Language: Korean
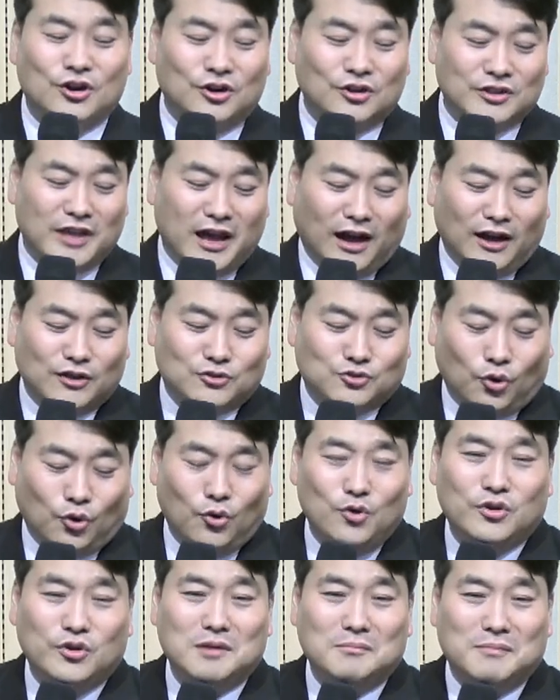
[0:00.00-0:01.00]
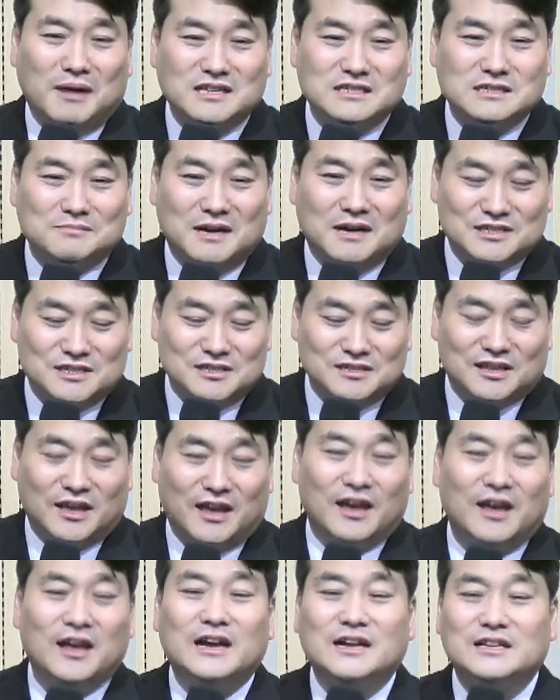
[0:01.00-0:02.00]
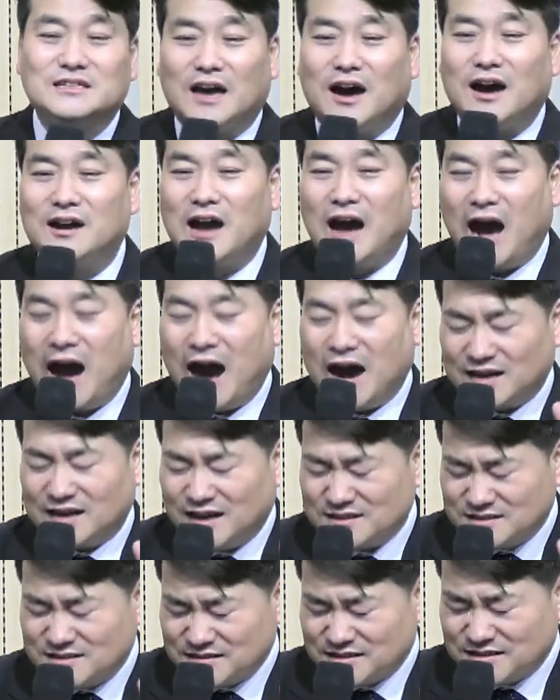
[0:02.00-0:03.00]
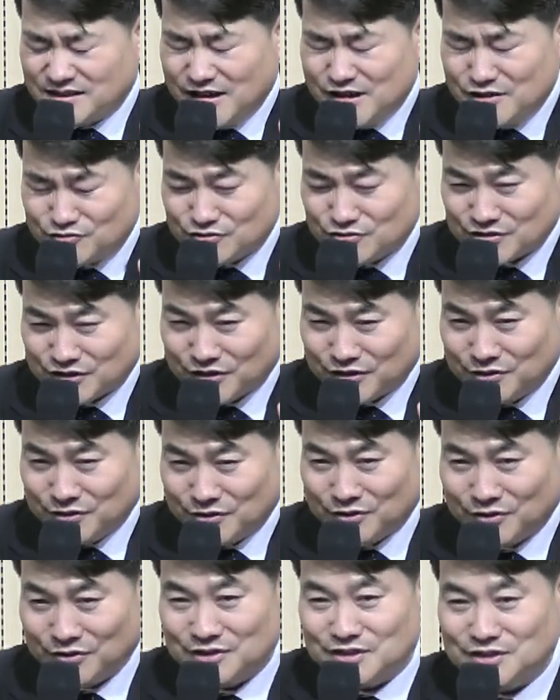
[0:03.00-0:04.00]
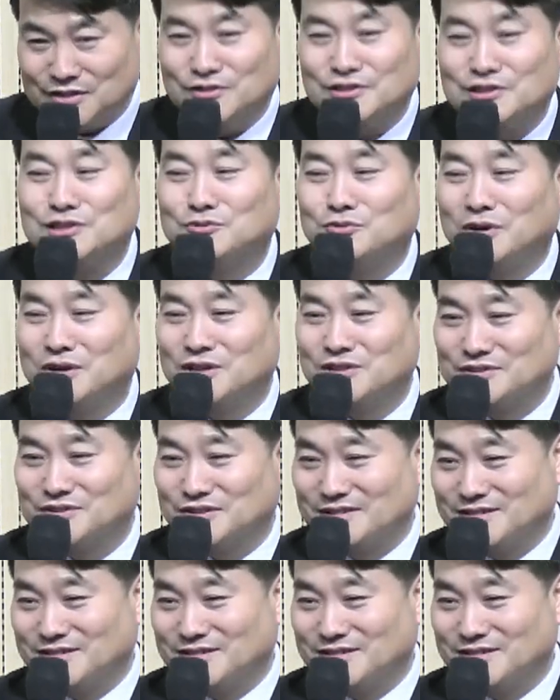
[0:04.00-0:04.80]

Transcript: 내가 조용히 말씀하실 때 잘 알아듣게 해주세요. 이걸 기도하셔야 돼요.